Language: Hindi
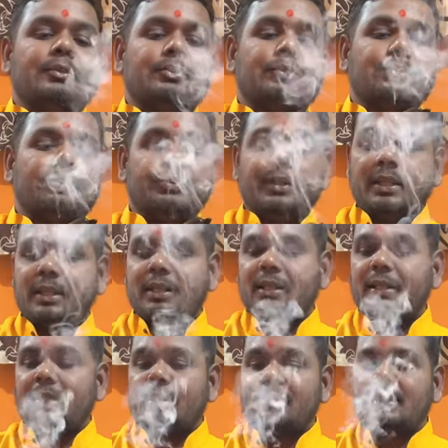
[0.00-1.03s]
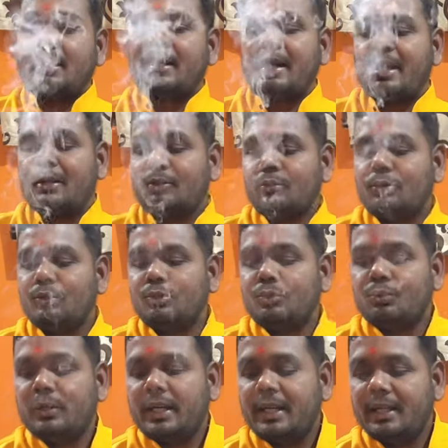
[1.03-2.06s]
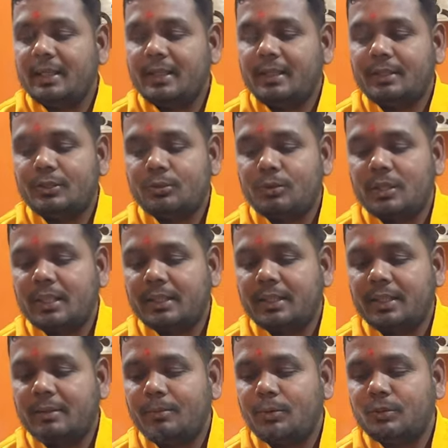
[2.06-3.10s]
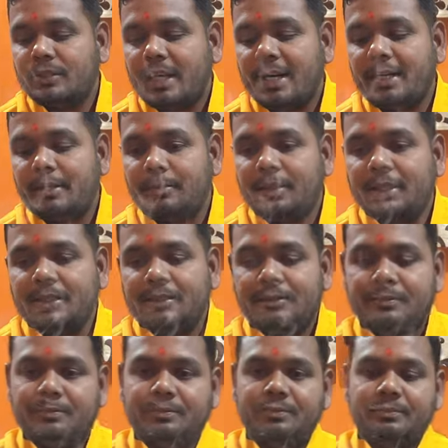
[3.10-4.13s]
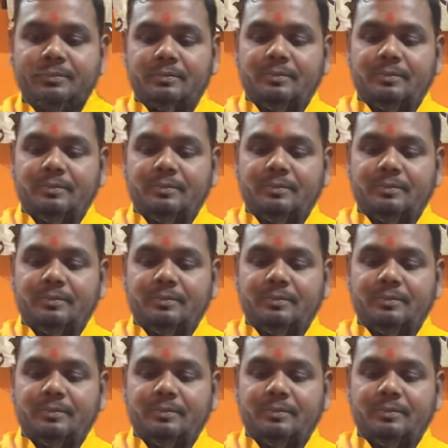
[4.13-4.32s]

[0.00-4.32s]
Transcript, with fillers: तो फिर इसका ट्रायल तो हो चुका है इसको रखते हैं हम लोग साइड में